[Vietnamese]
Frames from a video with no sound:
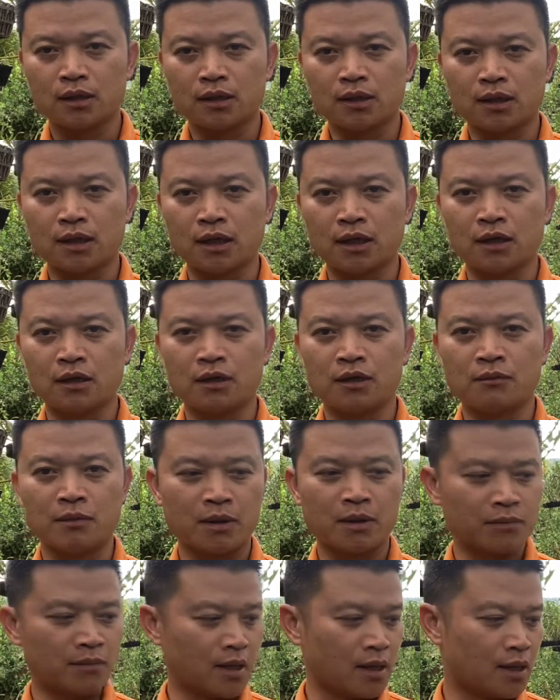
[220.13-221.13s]
thì ờ,
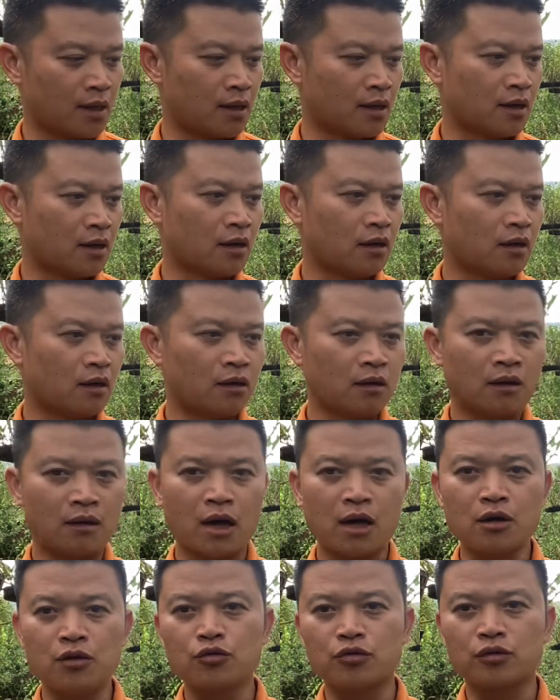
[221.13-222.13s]
mình bị uh, ờ,
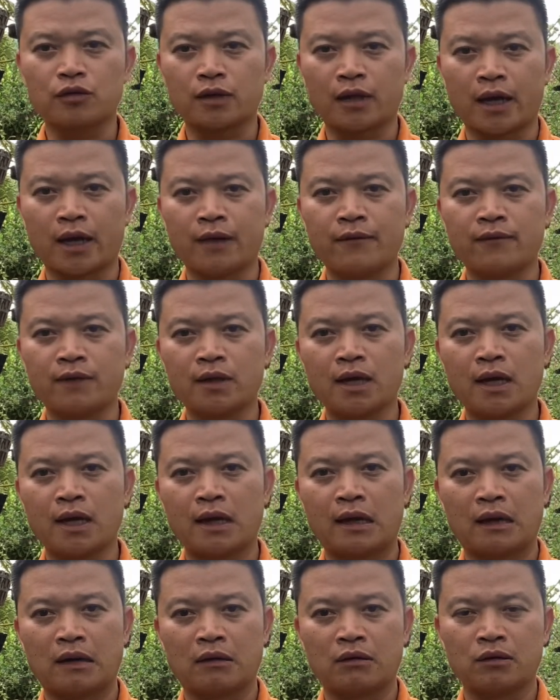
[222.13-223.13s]
hững hụt cái vấn đề
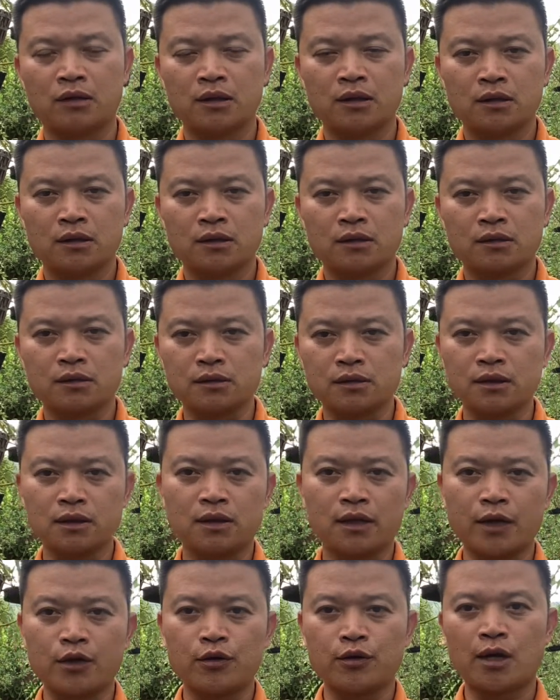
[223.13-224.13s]
là tự dưng
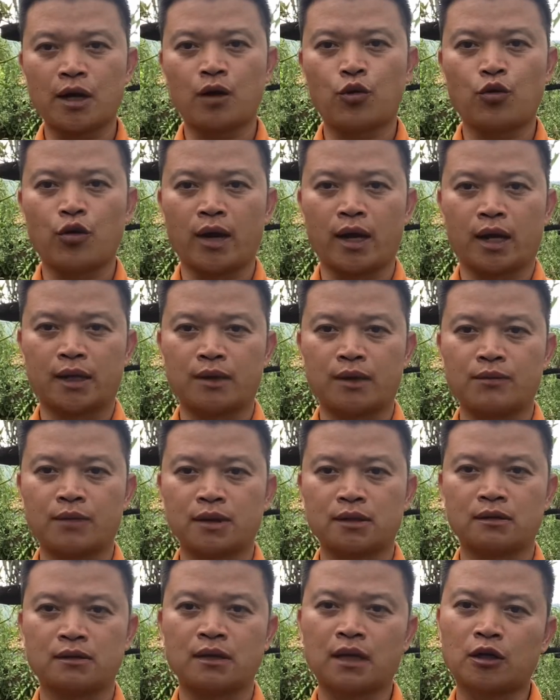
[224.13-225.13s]
cây nó đang khỏe thế mà
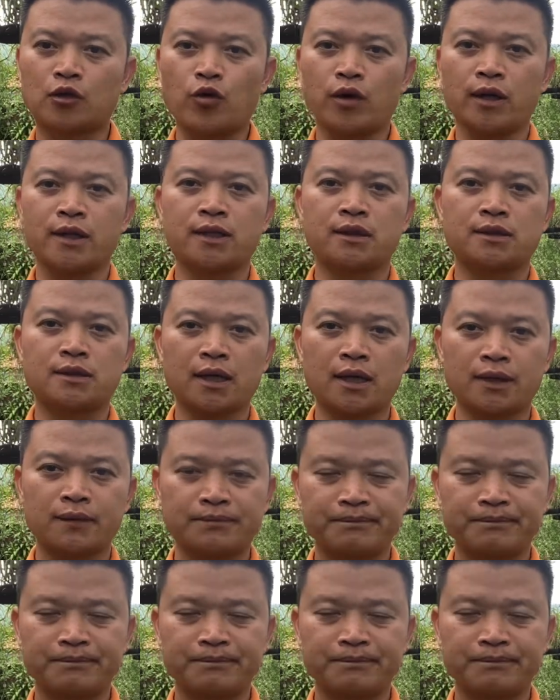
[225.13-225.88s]
lăn quay ra chết